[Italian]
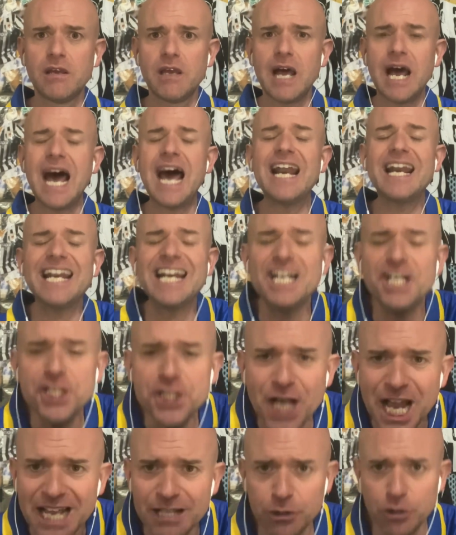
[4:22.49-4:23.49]

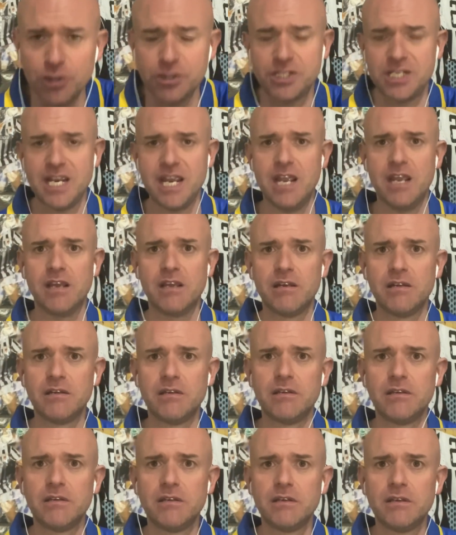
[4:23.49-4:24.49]
arrangiandosi
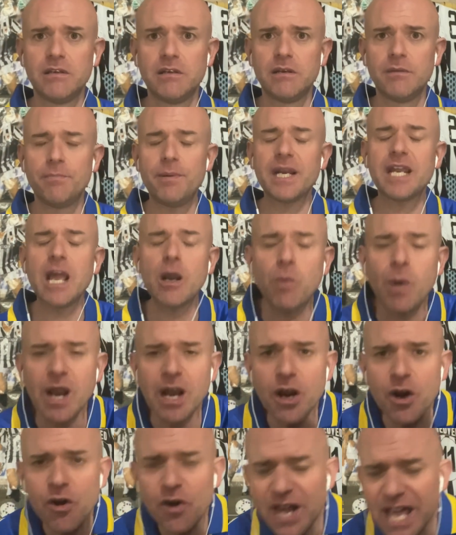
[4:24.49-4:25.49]
perché
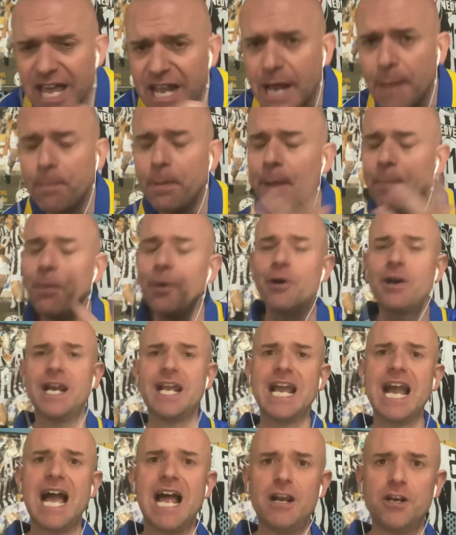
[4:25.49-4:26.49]
quello non era proporre
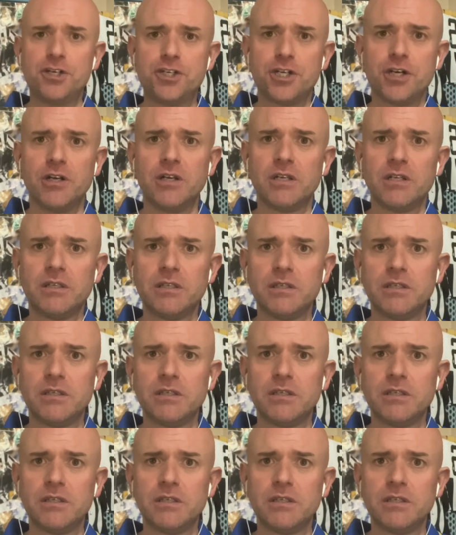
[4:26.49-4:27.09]
calcio.